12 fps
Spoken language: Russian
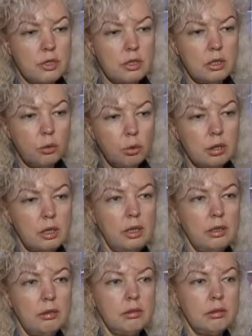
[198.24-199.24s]
института
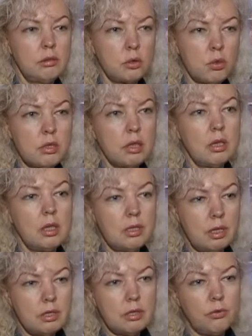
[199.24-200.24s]
созданы и
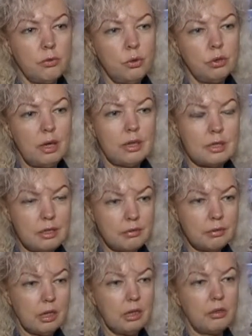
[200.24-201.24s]
действуют
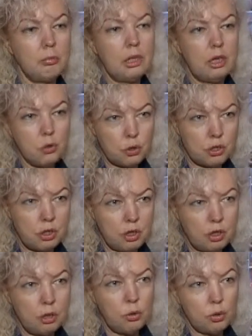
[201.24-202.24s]
активно молодежные
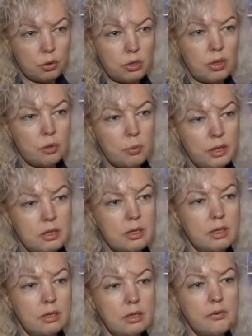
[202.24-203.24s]
крыло Россоиспаса –
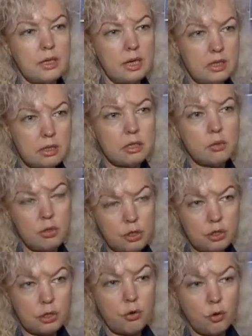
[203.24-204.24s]
это Всероссийский
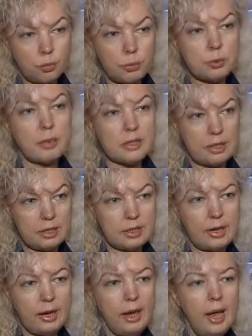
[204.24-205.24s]
студенческий корпус
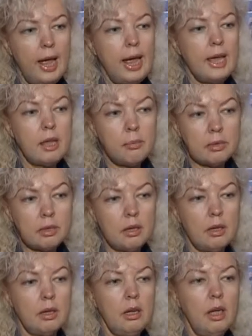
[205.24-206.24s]
спасателей. И
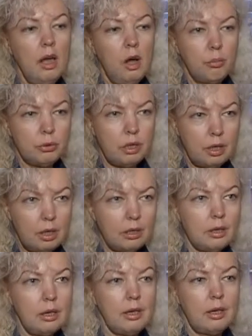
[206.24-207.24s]
именно под
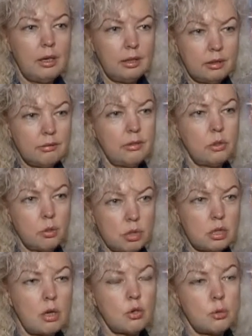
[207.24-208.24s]
эгидой этого
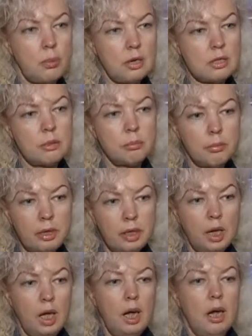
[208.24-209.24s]
Россоюзпаса
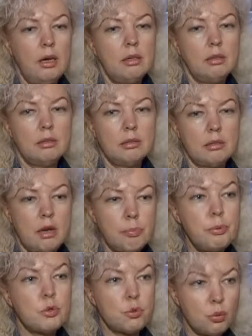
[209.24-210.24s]
мы э,
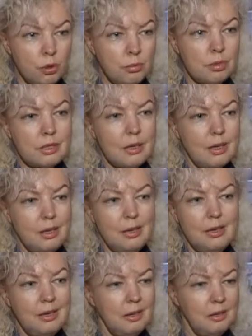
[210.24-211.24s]
обязуемся
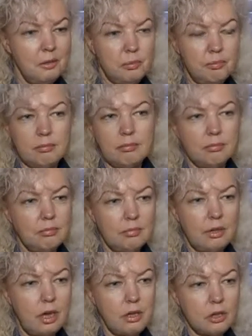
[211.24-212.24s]

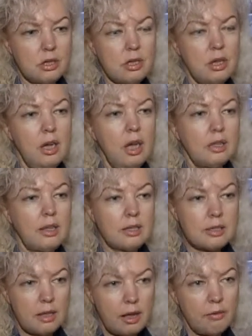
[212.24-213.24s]
и, конечно,
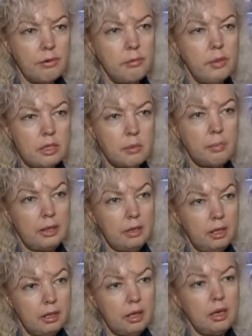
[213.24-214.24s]
доставим эти
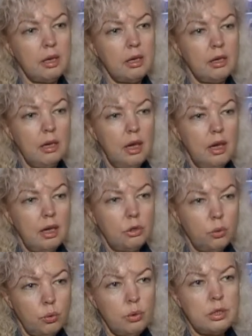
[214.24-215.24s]
подарки
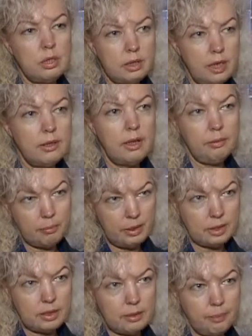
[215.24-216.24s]
до детей
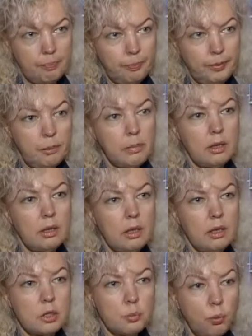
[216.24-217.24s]
Донбасса.
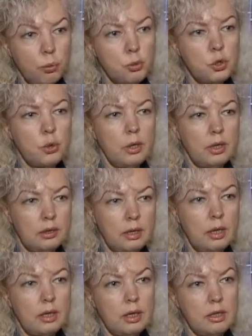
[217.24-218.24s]
Именно с помощью
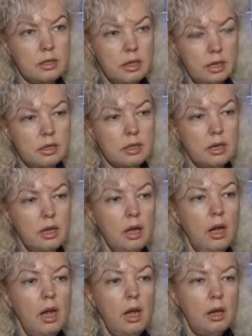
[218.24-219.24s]
этой организации,
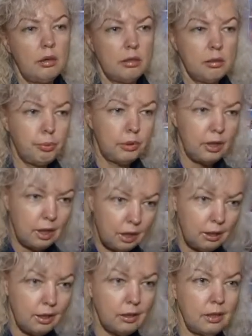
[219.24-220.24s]
э, под
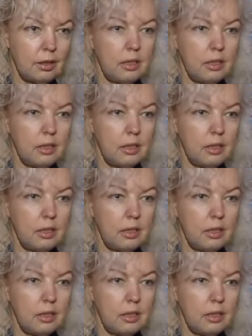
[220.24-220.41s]
эгидой этой